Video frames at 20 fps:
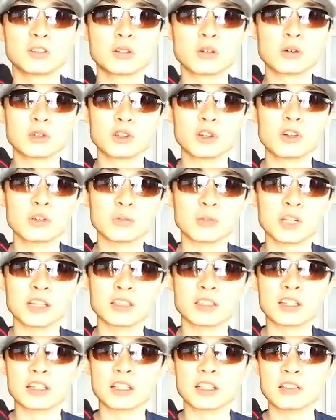ご興味あ
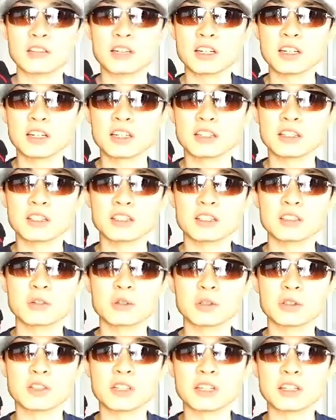る方は
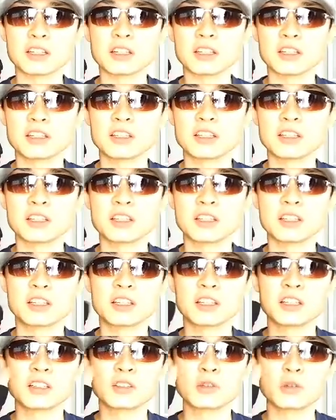こういった
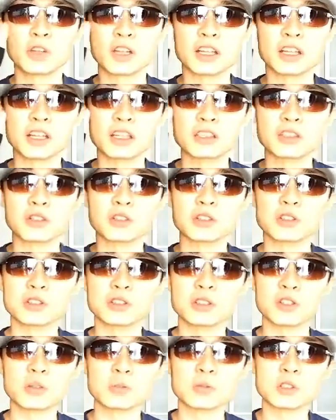トレーニング用の
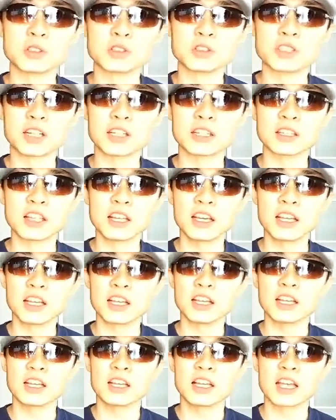グローブを使って、
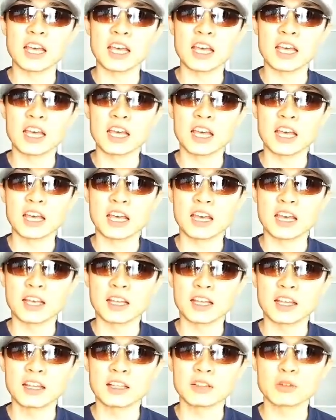
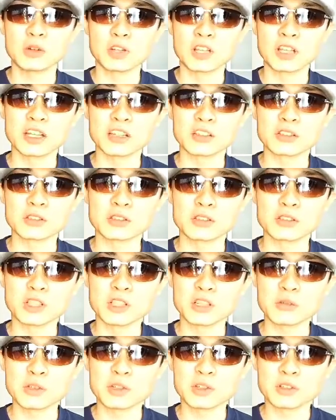えー、トレーニングするって
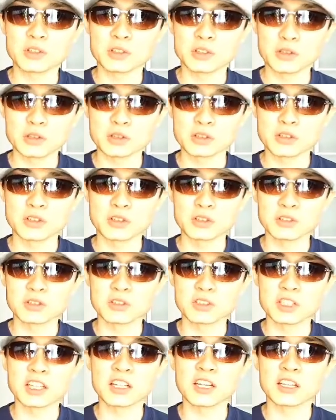いうのも一つの
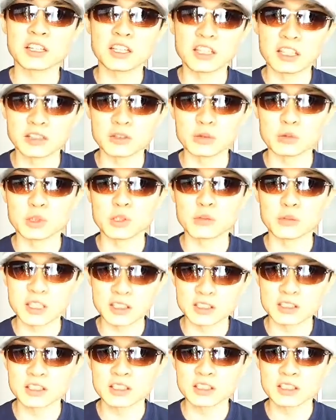やり方だと思いま
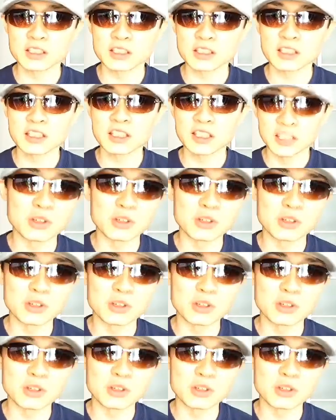す。あ、
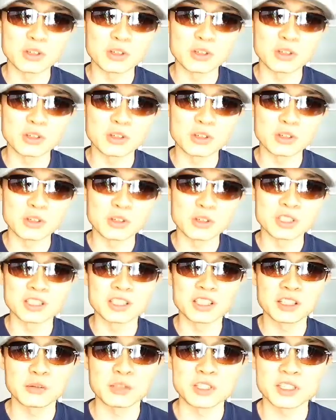すいません。一個忘
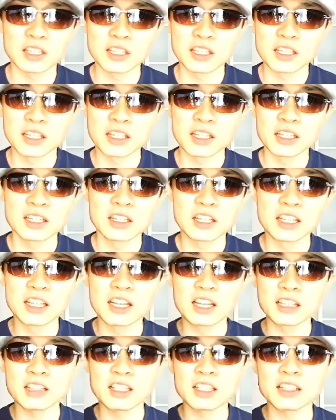れてました。値
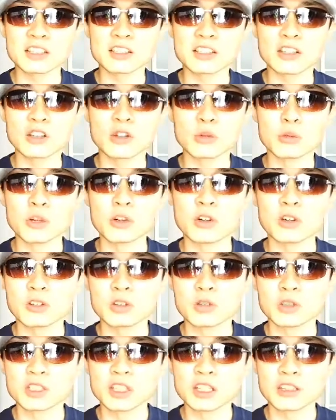段なんですけども、
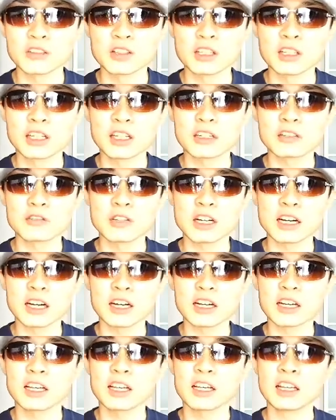こちらの値段
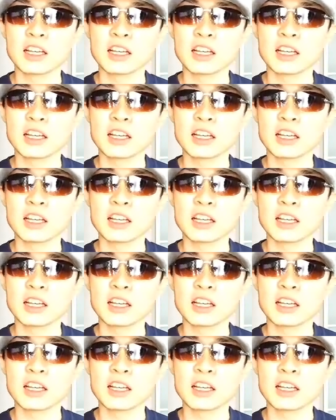は、